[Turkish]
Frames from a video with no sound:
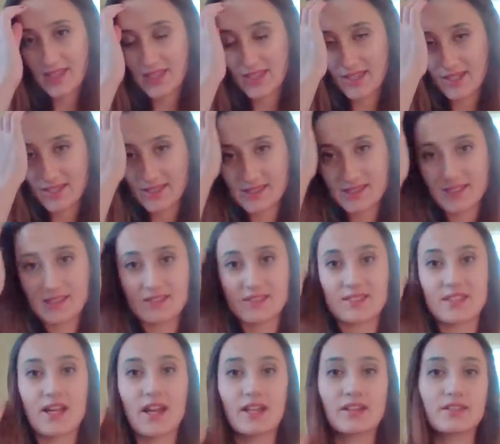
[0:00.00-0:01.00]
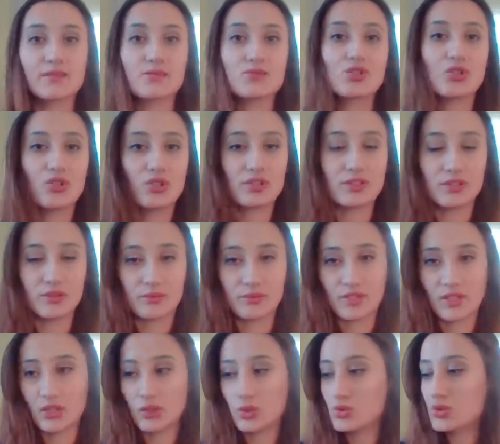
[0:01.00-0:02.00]
en azından size yardımcı olayım
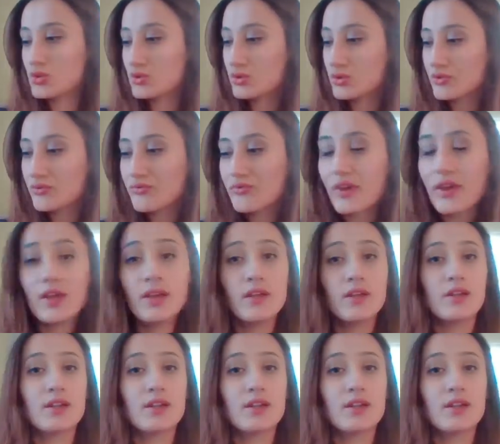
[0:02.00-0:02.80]
diye düşündüm ve